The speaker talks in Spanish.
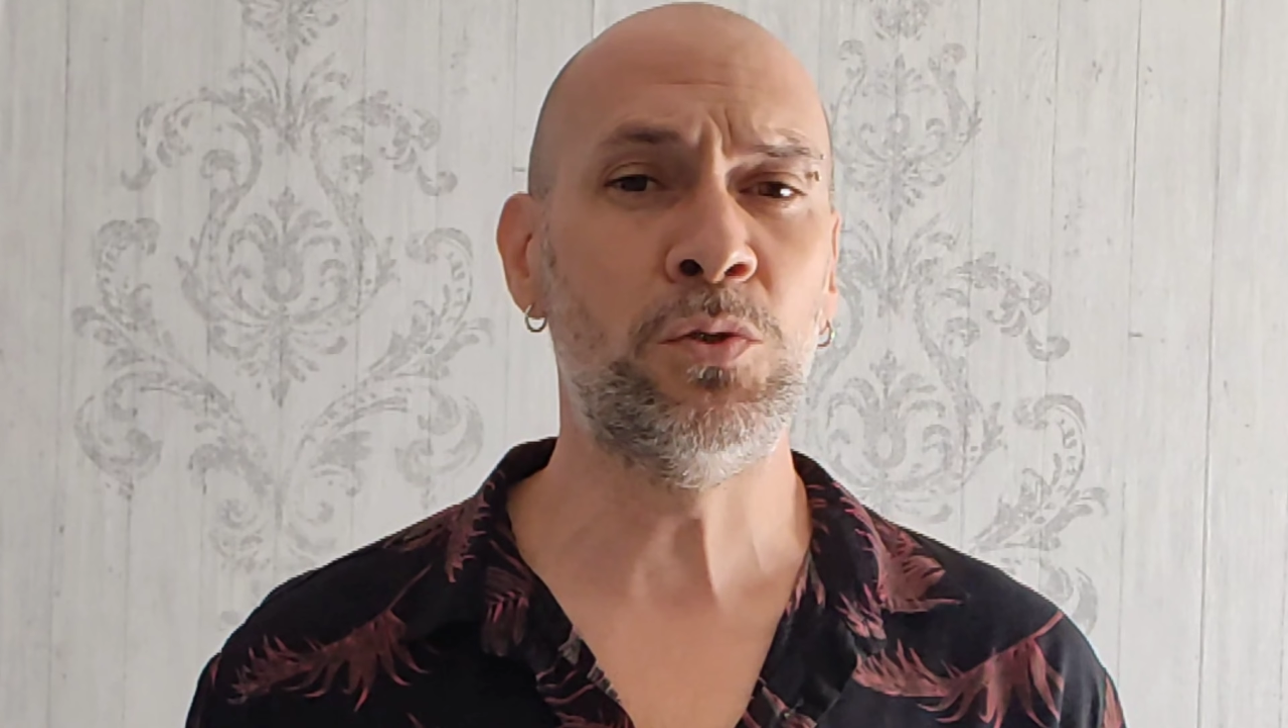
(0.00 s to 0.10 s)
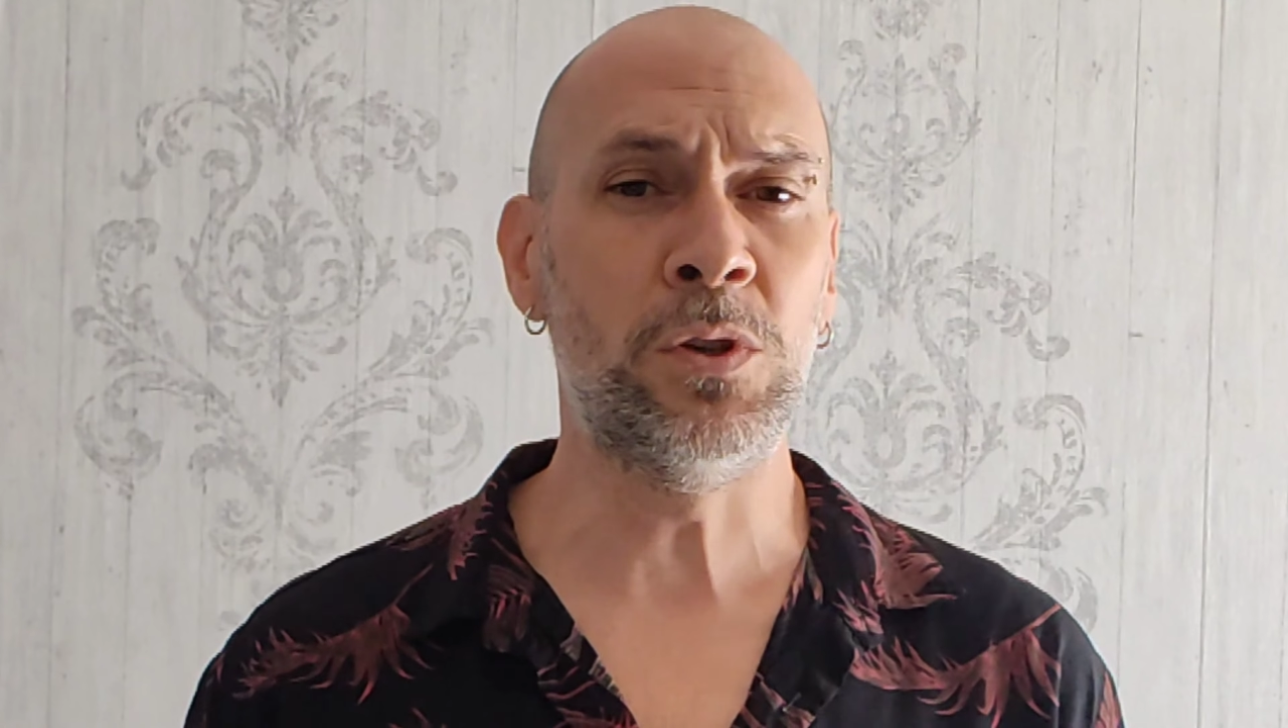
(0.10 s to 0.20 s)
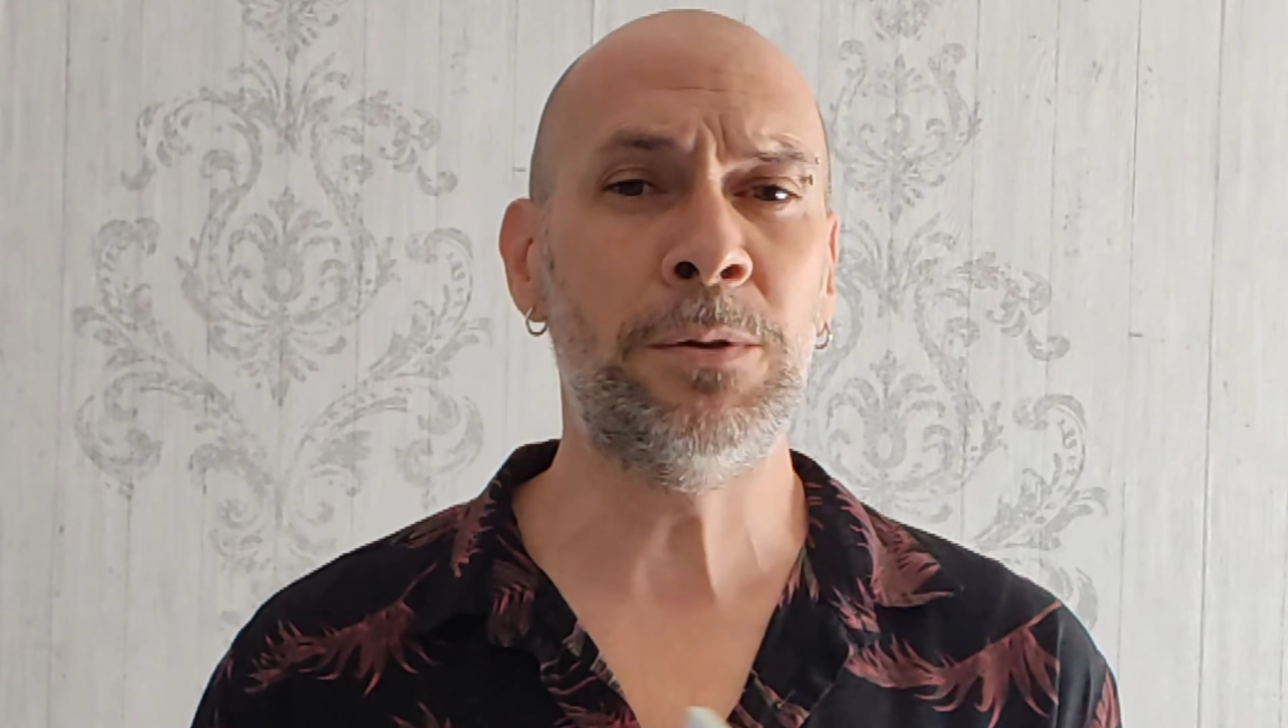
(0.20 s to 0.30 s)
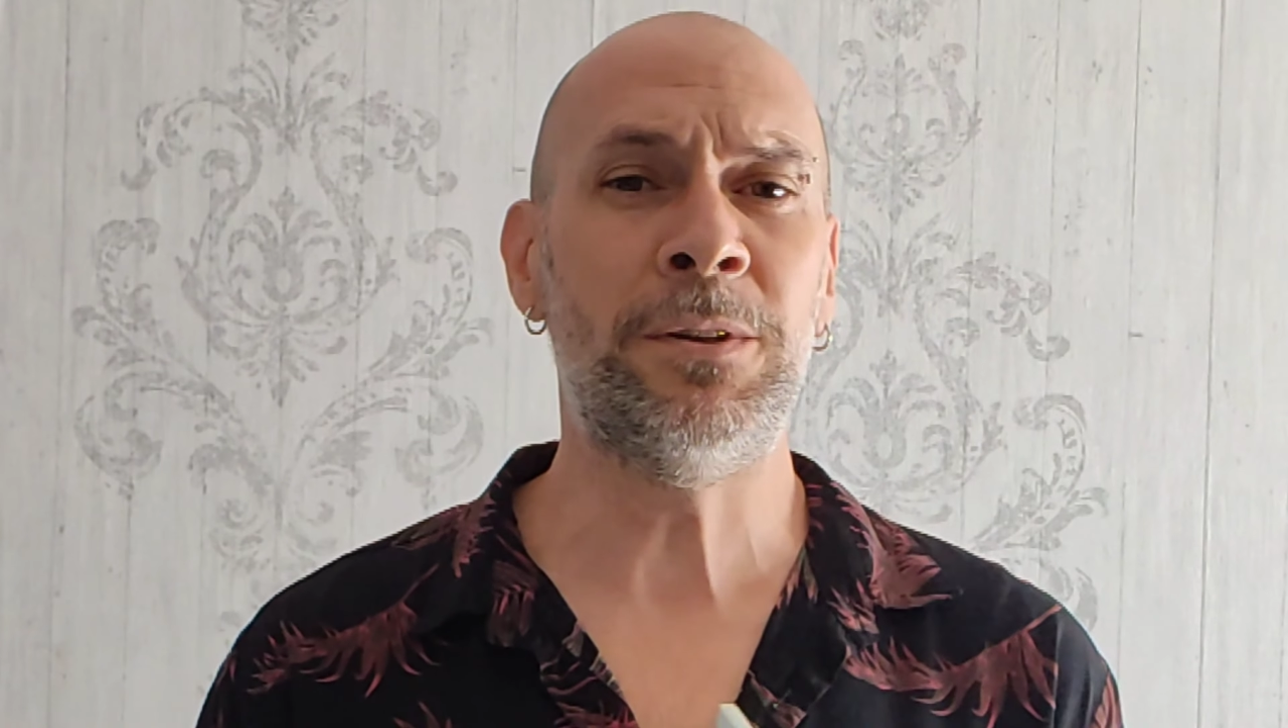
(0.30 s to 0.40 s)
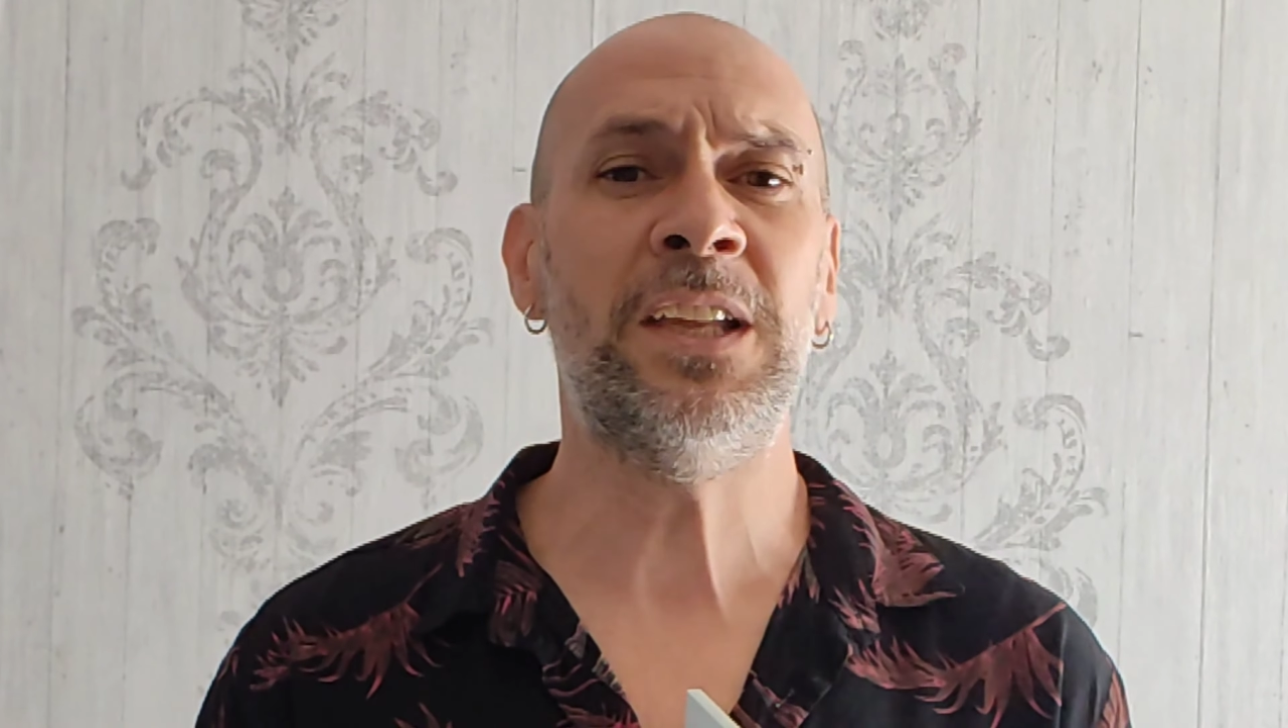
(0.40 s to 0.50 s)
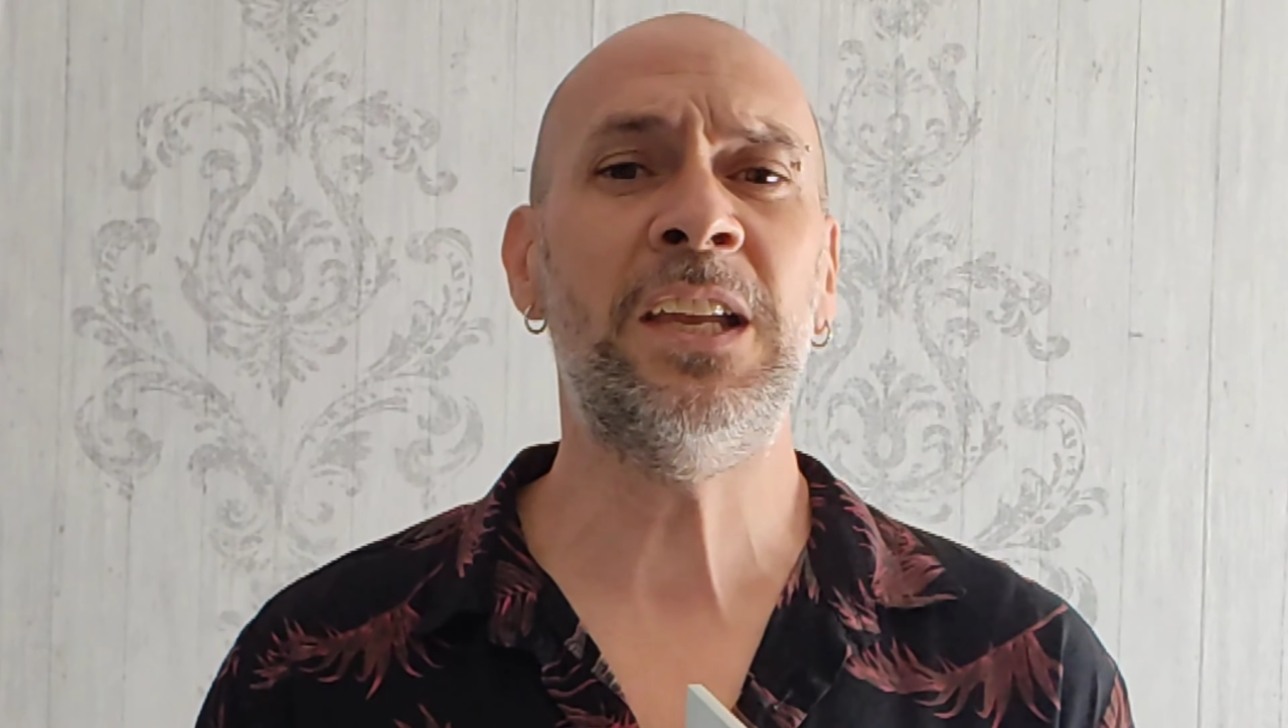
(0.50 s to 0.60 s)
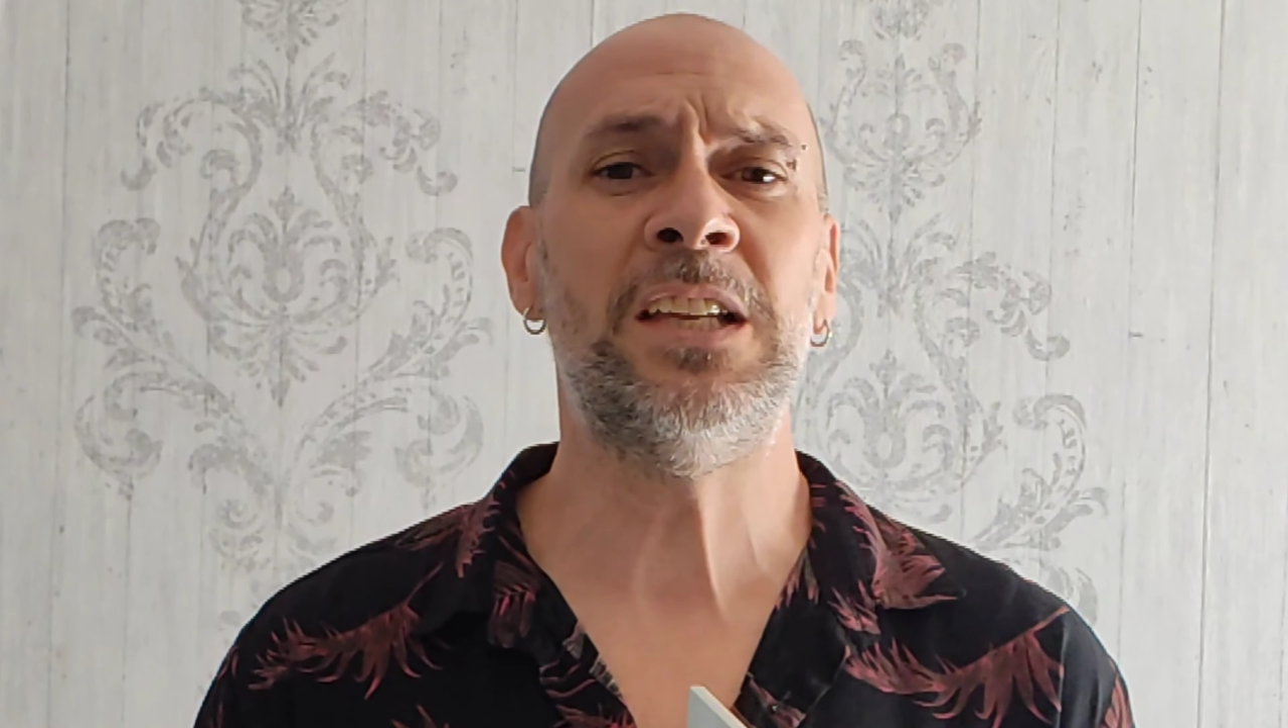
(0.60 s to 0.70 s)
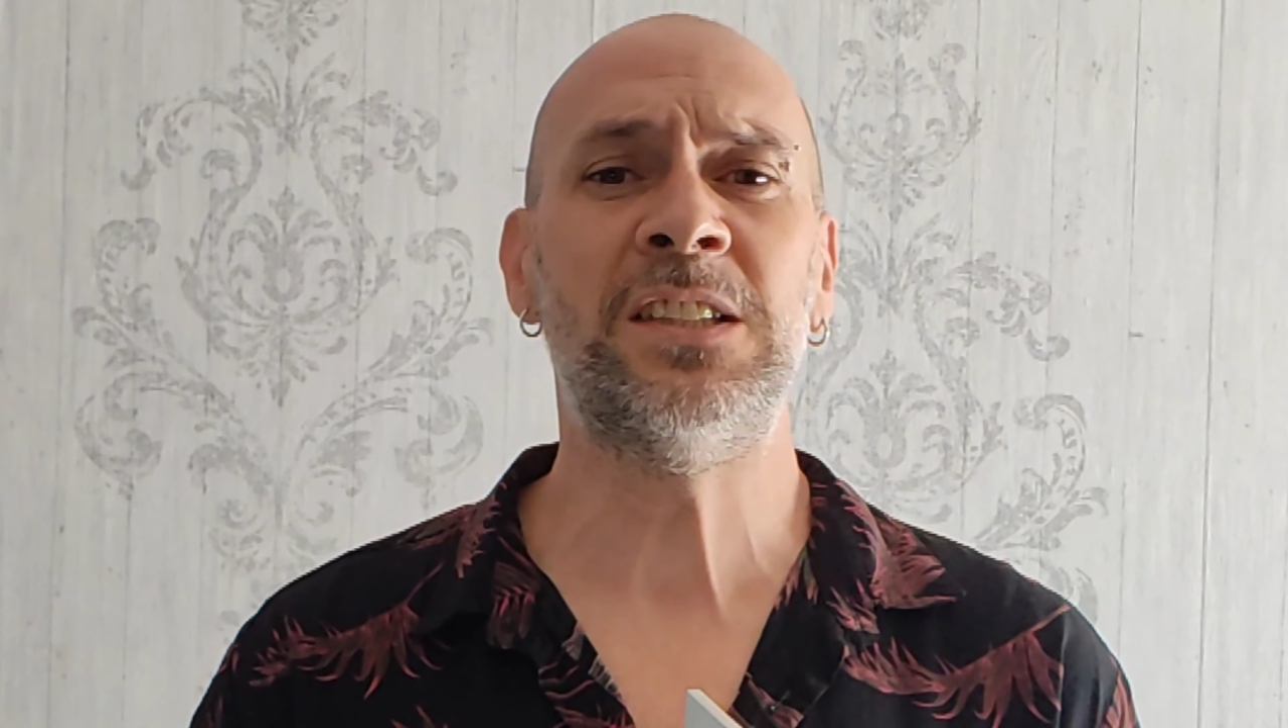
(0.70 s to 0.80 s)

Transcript: suscríbete,